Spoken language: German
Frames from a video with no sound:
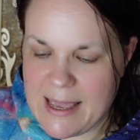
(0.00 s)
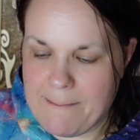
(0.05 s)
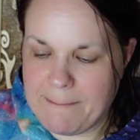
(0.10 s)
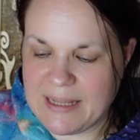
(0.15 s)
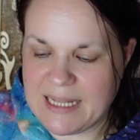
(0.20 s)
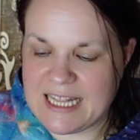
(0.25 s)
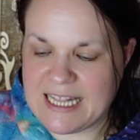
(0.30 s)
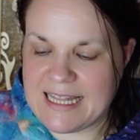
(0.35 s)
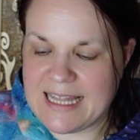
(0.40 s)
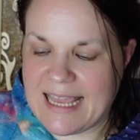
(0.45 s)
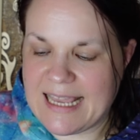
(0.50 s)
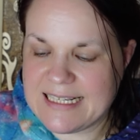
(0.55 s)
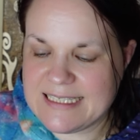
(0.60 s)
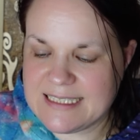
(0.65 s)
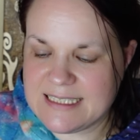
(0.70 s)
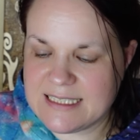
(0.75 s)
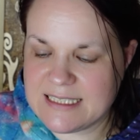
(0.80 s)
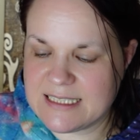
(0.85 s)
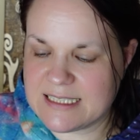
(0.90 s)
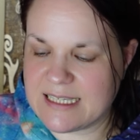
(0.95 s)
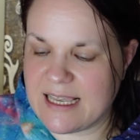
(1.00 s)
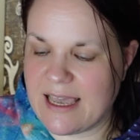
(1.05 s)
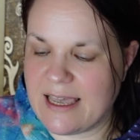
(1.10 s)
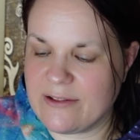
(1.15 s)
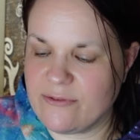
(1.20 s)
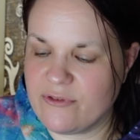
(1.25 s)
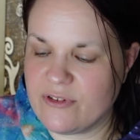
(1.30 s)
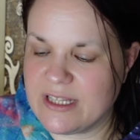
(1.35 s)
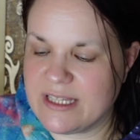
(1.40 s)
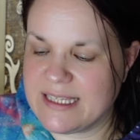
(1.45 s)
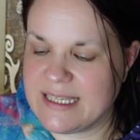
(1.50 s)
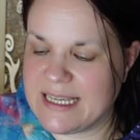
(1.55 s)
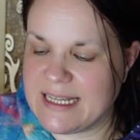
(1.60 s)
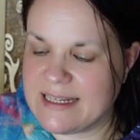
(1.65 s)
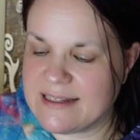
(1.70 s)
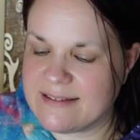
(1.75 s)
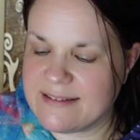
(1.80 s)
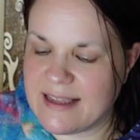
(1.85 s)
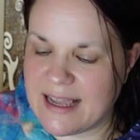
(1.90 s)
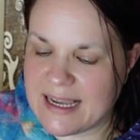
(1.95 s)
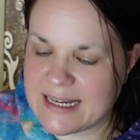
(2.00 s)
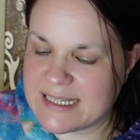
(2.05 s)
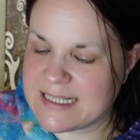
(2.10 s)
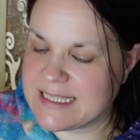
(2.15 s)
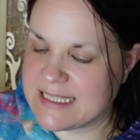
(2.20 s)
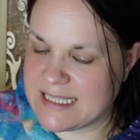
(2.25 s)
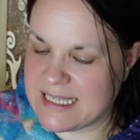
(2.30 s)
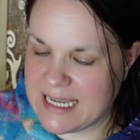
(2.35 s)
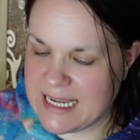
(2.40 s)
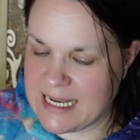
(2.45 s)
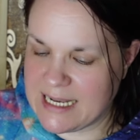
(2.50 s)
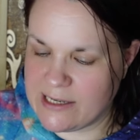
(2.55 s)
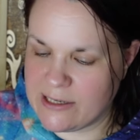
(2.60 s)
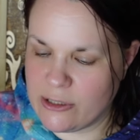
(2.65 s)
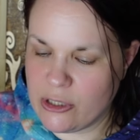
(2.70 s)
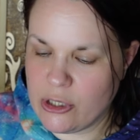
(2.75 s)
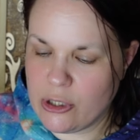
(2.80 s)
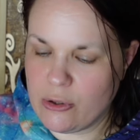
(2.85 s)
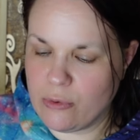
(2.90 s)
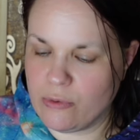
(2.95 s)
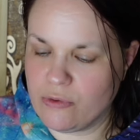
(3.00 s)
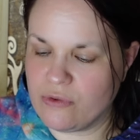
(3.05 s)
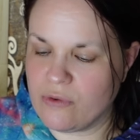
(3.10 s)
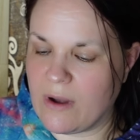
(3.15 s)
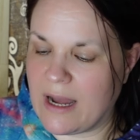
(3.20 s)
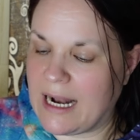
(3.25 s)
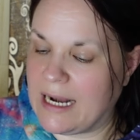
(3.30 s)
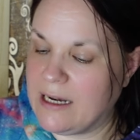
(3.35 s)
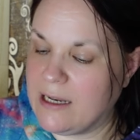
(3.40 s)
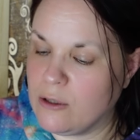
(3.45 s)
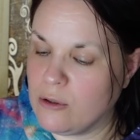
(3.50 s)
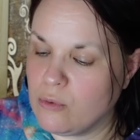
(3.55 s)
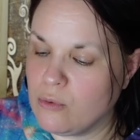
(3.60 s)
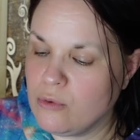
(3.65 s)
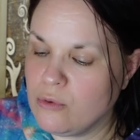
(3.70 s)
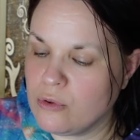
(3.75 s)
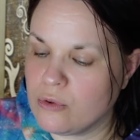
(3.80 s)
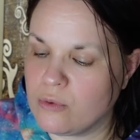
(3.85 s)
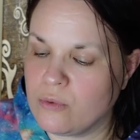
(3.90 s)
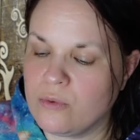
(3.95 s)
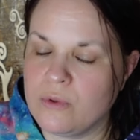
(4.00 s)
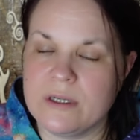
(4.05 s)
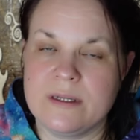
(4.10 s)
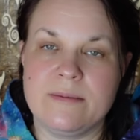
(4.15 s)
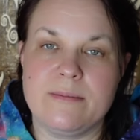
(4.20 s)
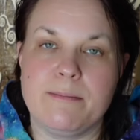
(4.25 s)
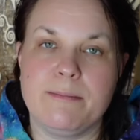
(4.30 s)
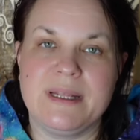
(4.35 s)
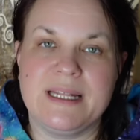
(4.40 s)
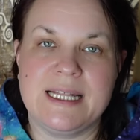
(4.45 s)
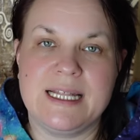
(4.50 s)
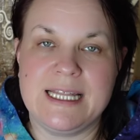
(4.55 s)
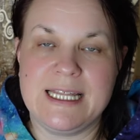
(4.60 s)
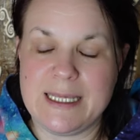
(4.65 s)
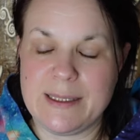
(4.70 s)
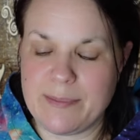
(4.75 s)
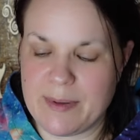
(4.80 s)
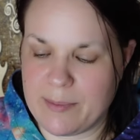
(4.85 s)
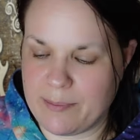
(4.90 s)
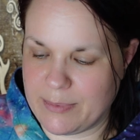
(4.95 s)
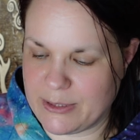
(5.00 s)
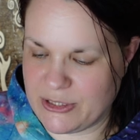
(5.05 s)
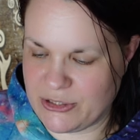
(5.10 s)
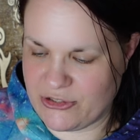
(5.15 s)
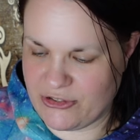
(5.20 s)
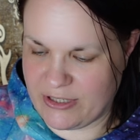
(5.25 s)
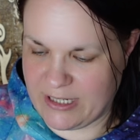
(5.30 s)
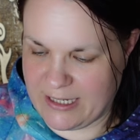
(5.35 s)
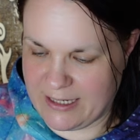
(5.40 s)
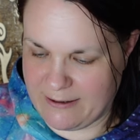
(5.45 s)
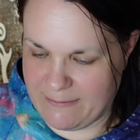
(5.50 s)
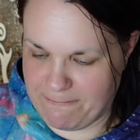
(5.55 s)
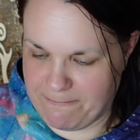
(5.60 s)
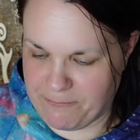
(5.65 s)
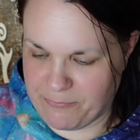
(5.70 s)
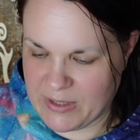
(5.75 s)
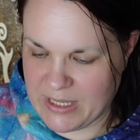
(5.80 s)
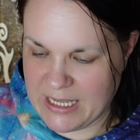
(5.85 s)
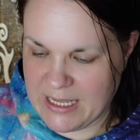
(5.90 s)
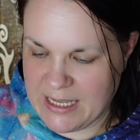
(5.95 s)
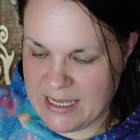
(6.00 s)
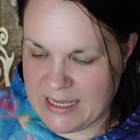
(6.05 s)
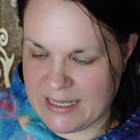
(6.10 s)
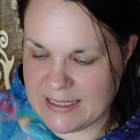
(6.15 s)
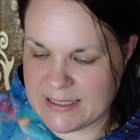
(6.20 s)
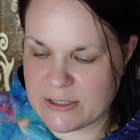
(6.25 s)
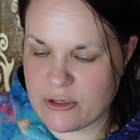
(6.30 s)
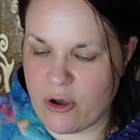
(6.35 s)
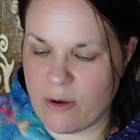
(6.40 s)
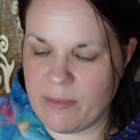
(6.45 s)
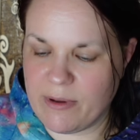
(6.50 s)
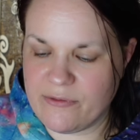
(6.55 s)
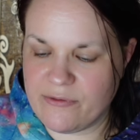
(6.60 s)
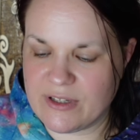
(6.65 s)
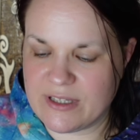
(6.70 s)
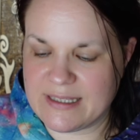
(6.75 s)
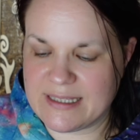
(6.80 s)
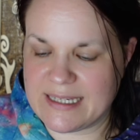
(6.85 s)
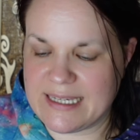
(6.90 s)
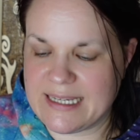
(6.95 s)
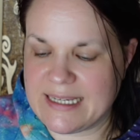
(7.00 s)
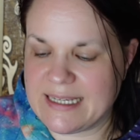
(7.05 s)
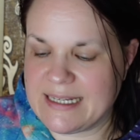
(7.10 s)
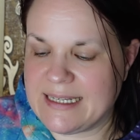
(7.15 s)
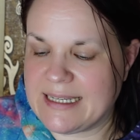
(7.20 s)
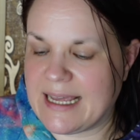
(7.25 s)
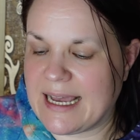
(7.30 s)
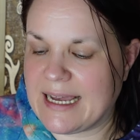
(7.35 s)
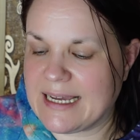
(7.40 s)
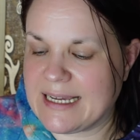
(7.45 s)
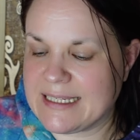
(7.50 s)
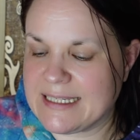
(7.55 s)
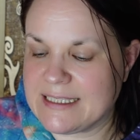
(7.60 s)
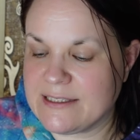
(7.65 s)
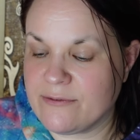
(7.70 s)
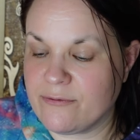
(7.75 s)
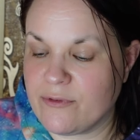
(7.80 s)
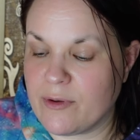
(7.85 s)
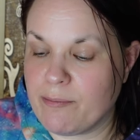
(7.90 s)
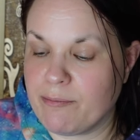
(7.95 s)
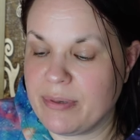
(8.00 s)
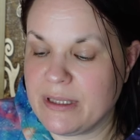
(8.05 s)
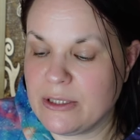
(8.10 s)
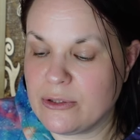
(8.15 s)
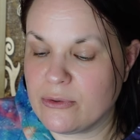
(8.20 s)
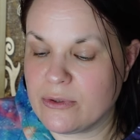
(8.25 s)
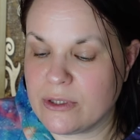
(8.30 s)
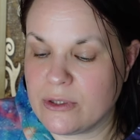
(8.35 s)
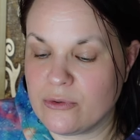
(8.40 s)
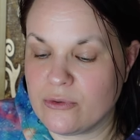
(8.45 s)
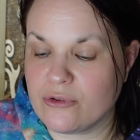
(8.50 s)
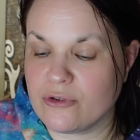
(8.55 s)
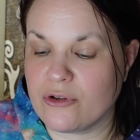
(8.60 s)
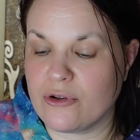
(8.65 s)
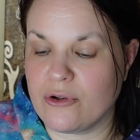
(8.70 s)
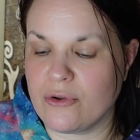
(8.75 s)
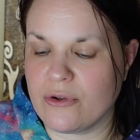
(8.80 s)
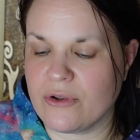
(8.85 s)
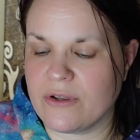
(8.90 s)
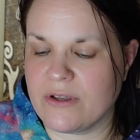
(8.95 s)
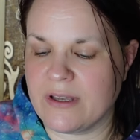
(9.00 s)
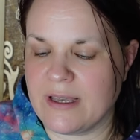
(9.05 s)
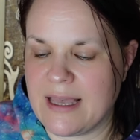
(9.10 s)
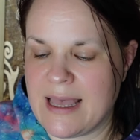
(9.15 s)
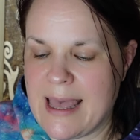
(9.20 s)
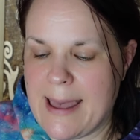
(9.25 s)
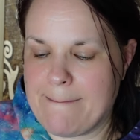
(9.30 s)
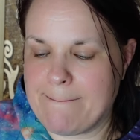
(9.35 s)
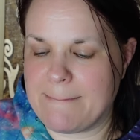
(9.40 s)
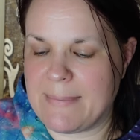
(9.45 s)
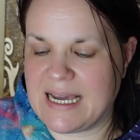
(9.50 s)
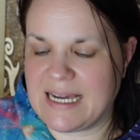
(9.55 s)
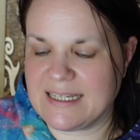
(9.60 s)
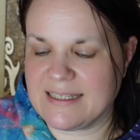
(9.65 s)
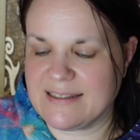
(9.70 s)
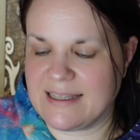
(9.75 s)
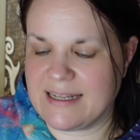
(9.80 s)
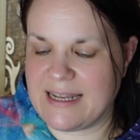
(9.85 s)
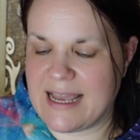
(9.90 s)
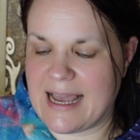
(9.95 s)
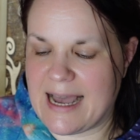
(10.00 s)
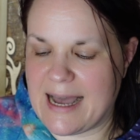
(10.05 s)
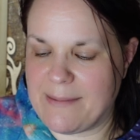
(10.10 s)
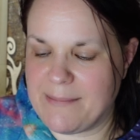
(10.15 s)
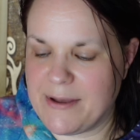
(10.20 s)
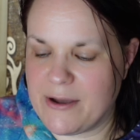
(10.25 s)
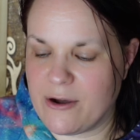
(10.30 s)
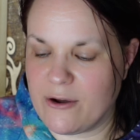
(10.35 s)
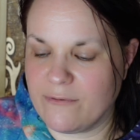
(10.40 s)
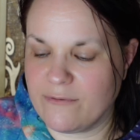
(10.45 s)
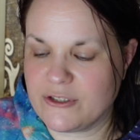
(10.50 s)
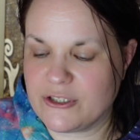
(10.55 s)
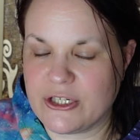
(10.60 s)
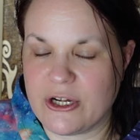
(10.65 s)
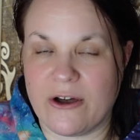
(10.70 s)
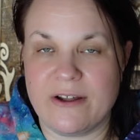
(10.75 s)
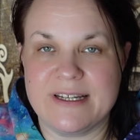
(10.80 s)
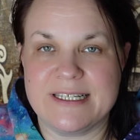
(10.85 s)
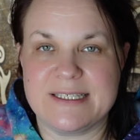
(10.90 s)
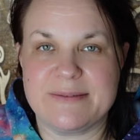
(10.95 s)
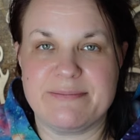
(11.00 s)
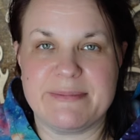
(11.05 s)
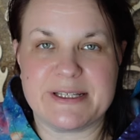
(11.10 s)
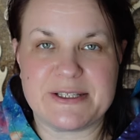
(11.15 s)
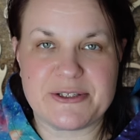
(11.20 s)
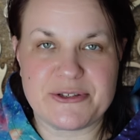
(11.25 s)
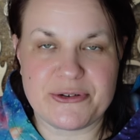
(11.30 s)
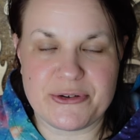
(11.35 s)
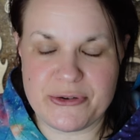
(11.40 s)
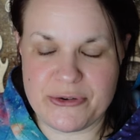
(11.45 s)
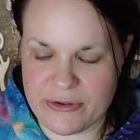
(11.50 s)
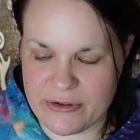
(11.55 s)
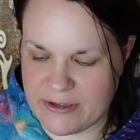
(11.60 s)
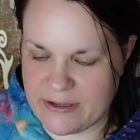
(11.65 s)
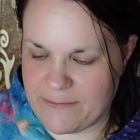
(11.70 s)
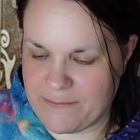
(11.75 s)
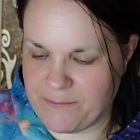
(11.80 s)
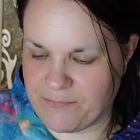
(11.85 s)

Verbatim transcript: Mit Leichtigkeit wird jeder Tag zählen und du alle Unruhen mit Liebe bestehen. Es kommen Verträge, Nachrichten, Verbindungen und Glück. Mach deine Arme auf, schau nicht mehr zurück.